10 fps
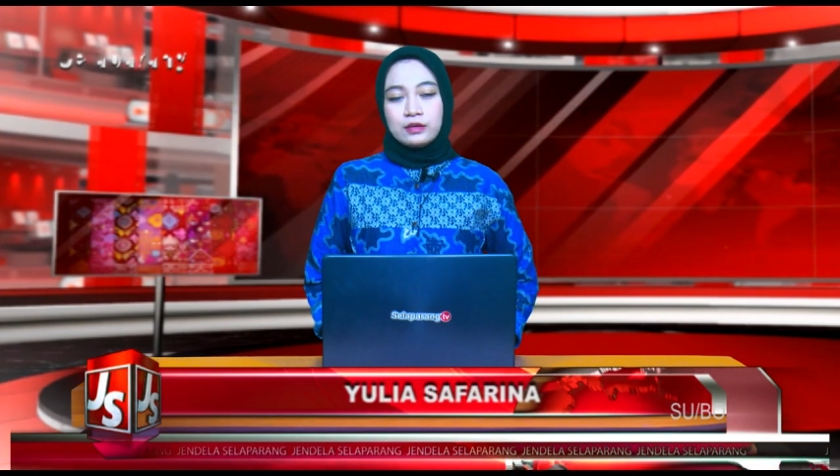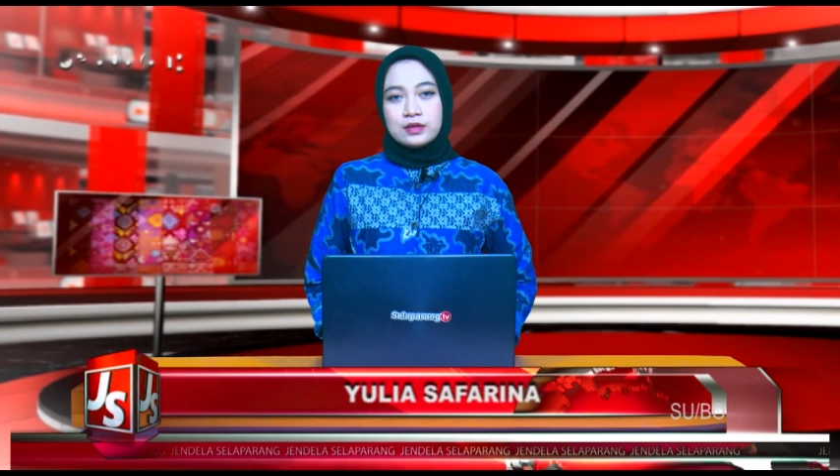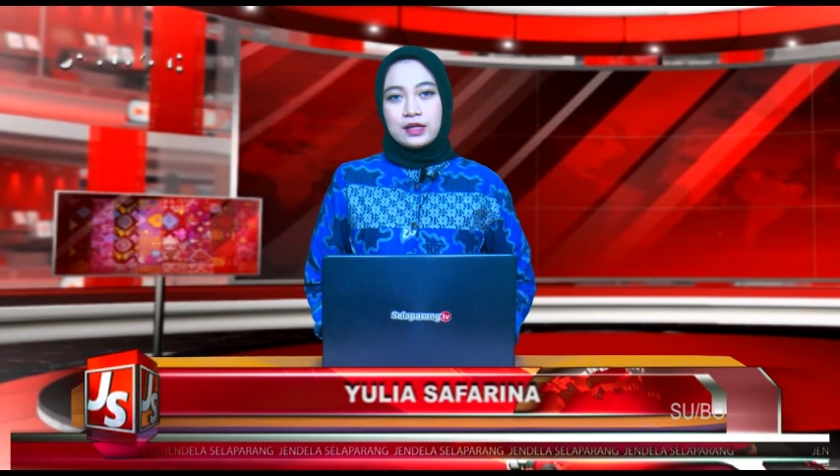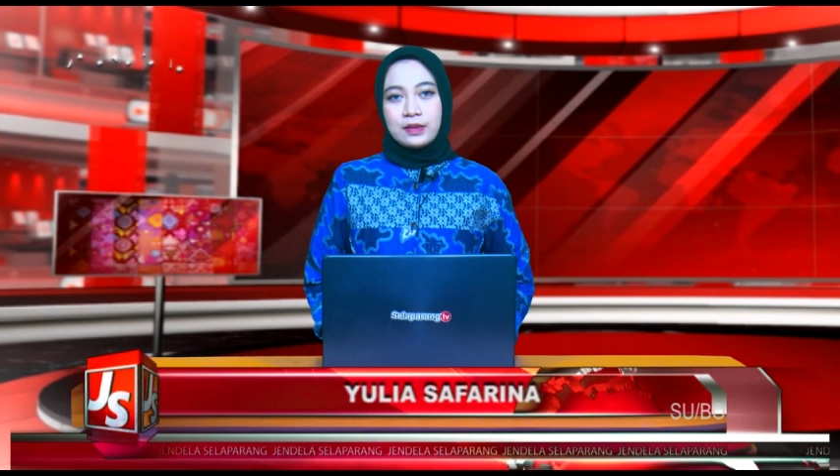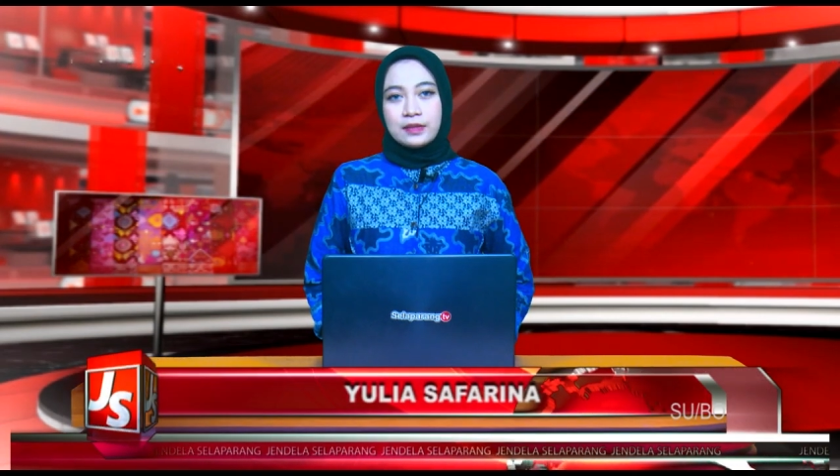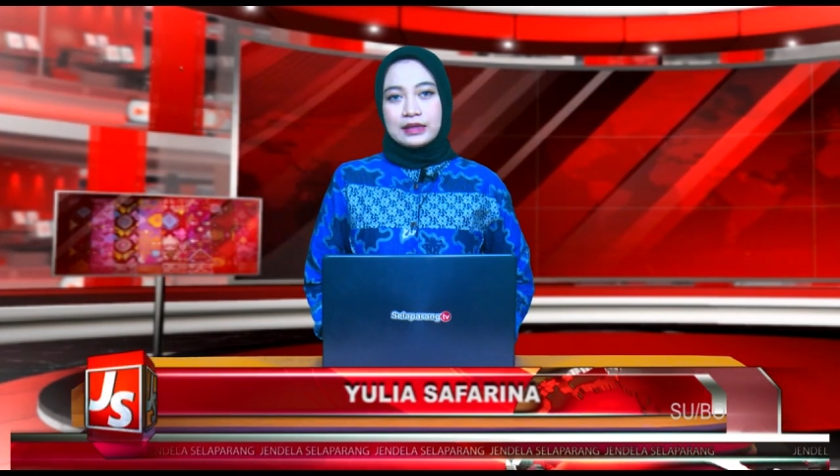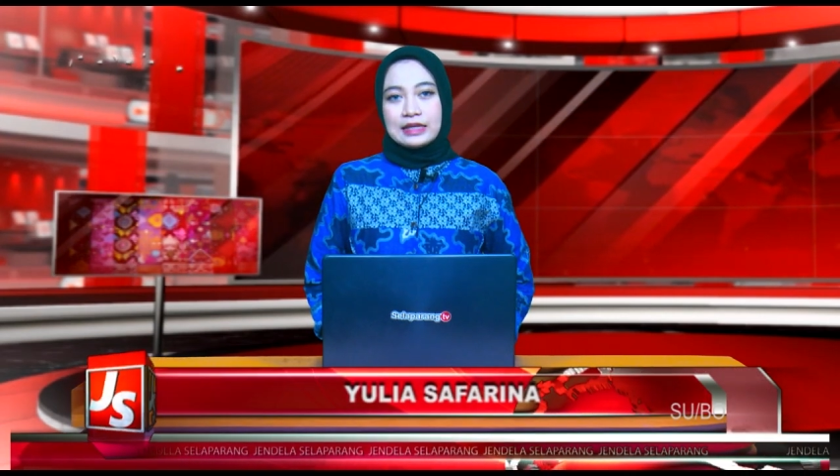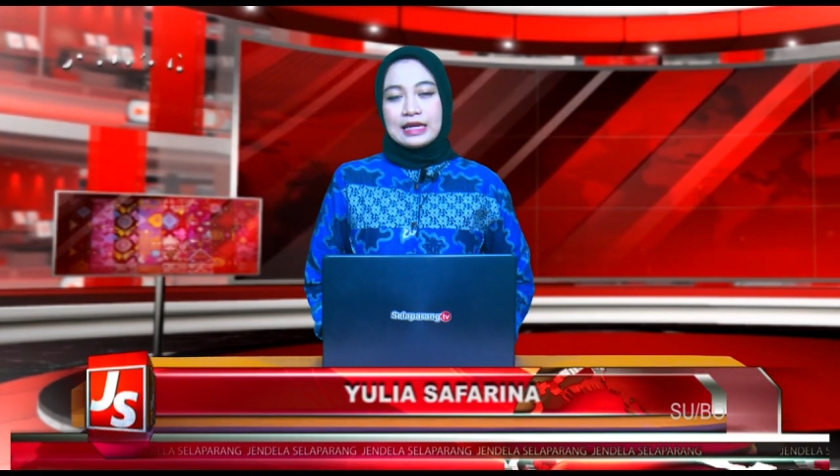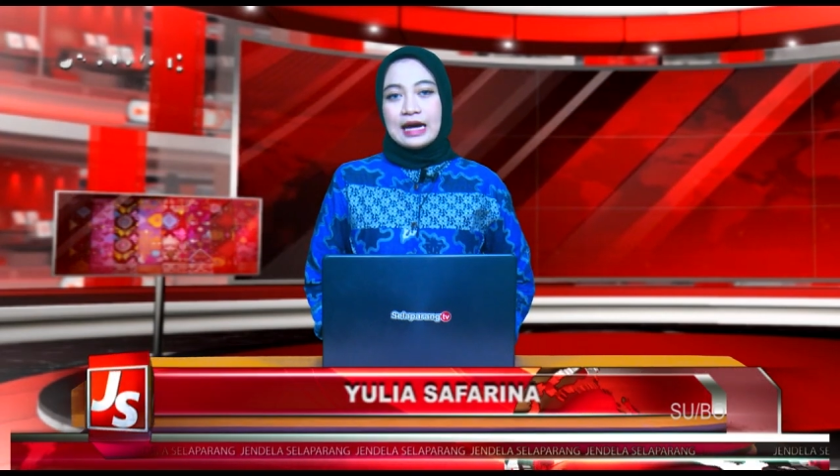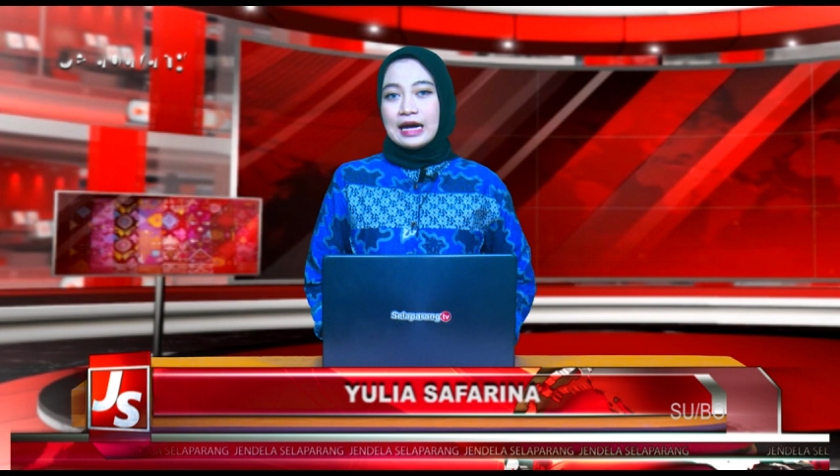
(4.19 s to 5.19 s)
selama
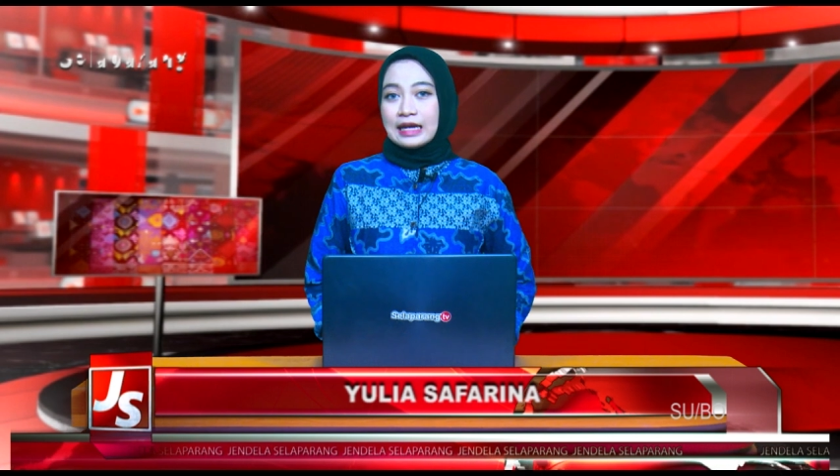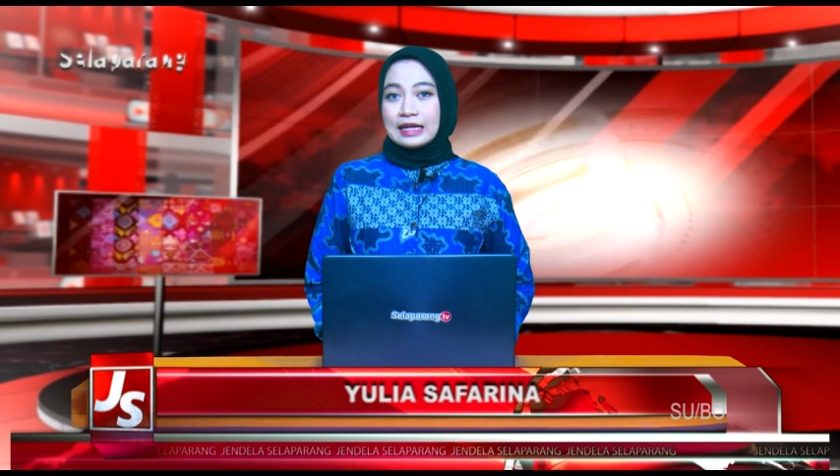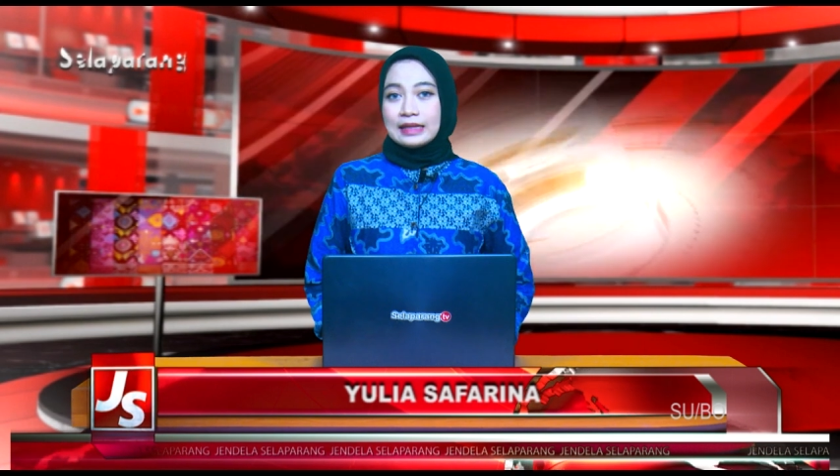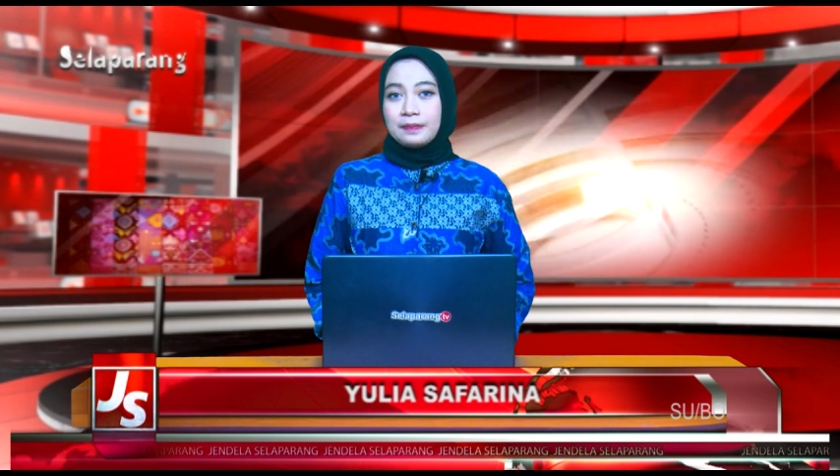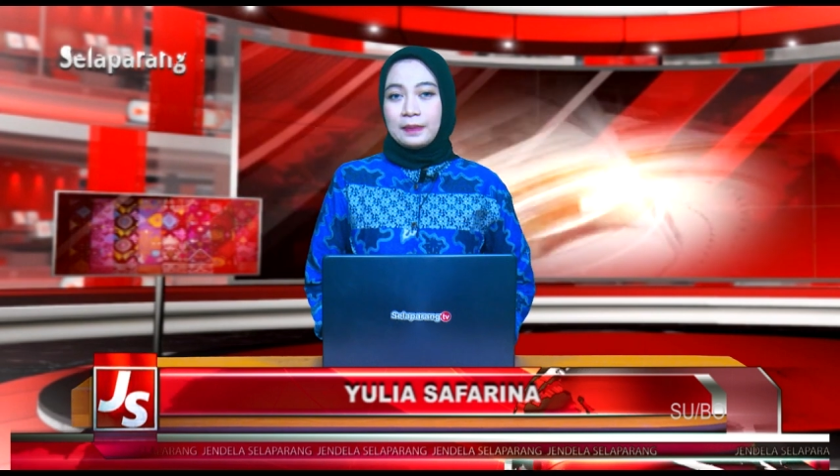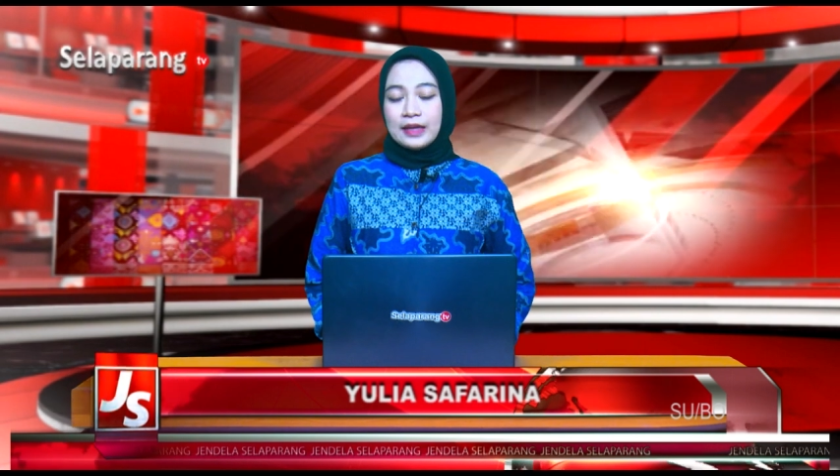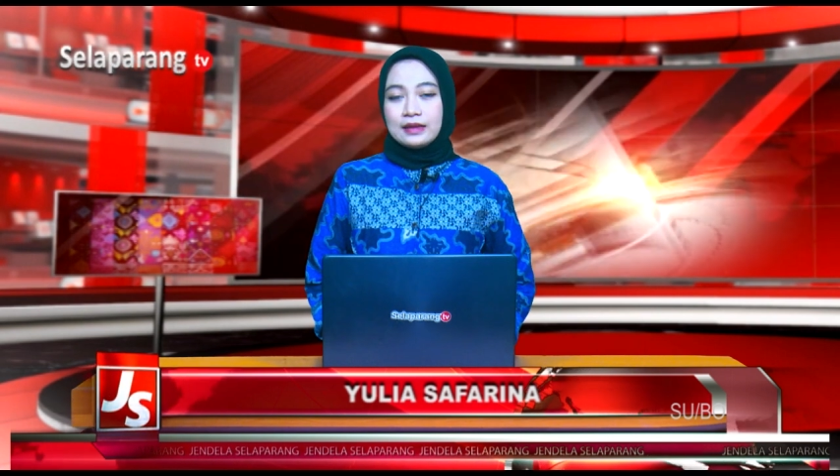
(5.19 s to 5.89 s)
tiga hari ke depan